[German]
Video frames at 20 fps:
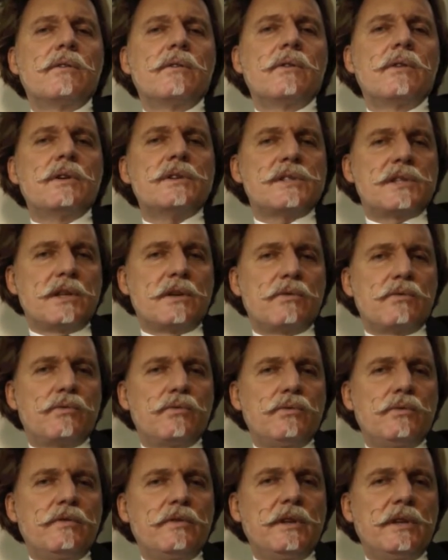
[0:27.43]
Ist er nun
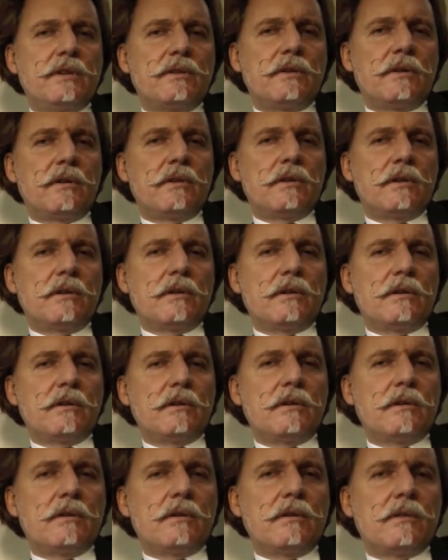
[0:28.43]
gut für die Tochter?
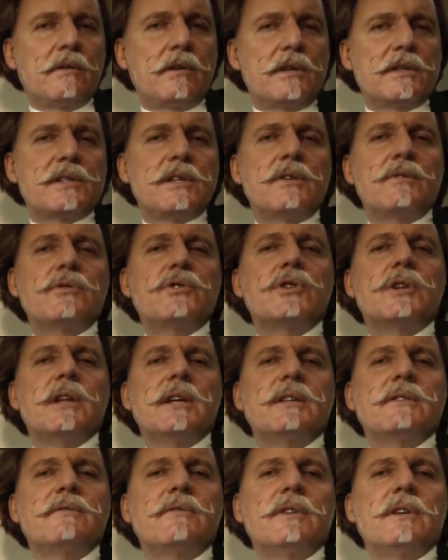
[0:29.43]
Oder ist er nun
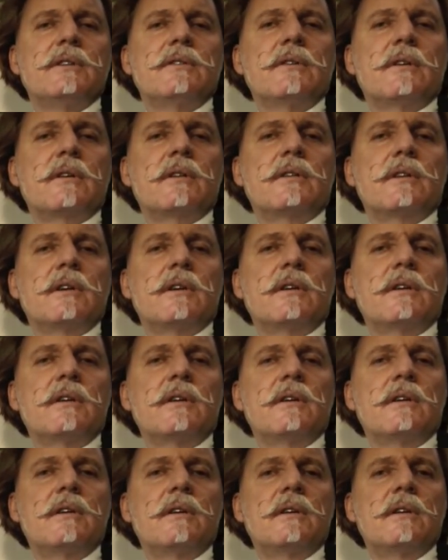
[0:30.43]
schlecht für die Tochter?
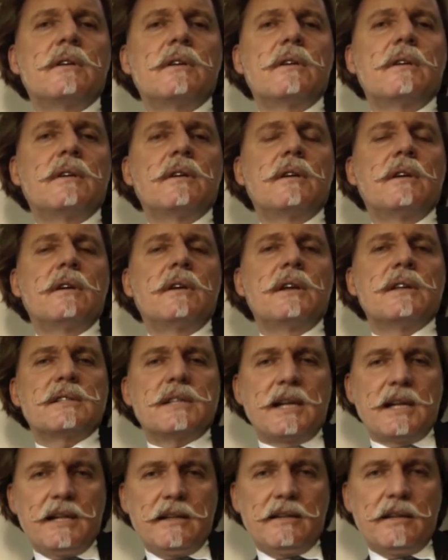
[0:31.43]
Das
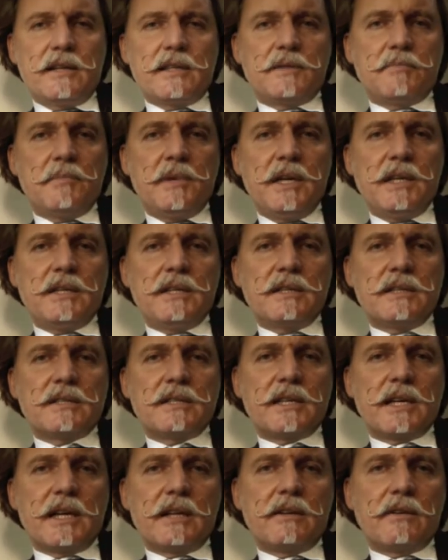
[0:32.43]
Alter des Mädchens
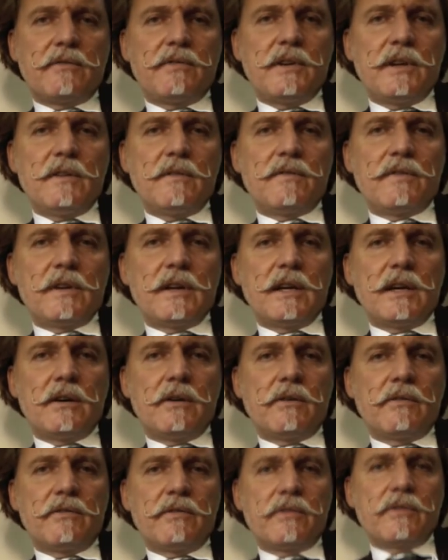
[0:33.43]
zeigt auf jeden Fall
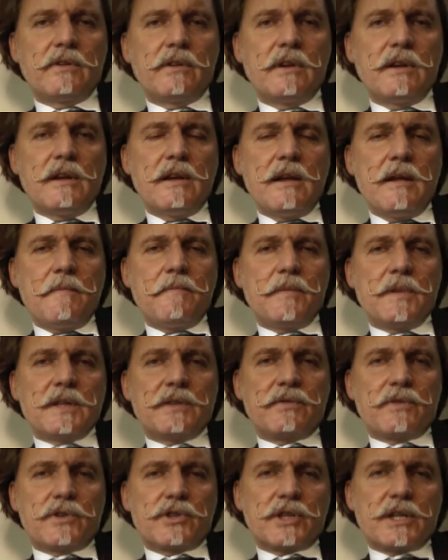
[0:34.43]
auf, dass
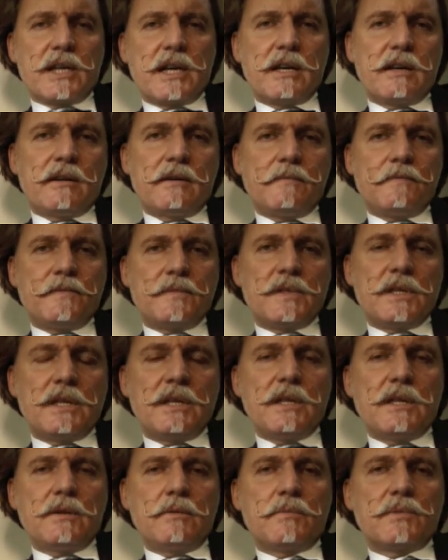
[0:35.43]
Frau Schrader sich
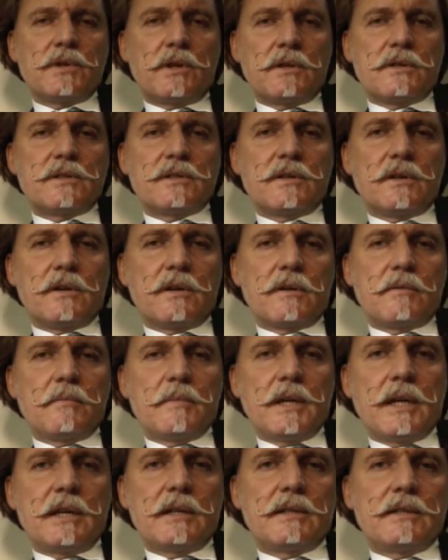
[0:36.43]
nicht umsonst Sorgen
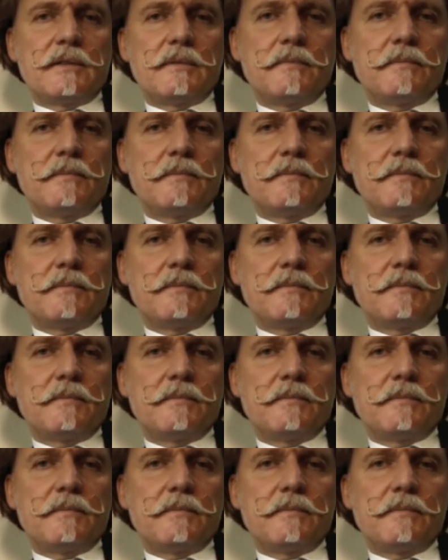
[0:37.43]
macht.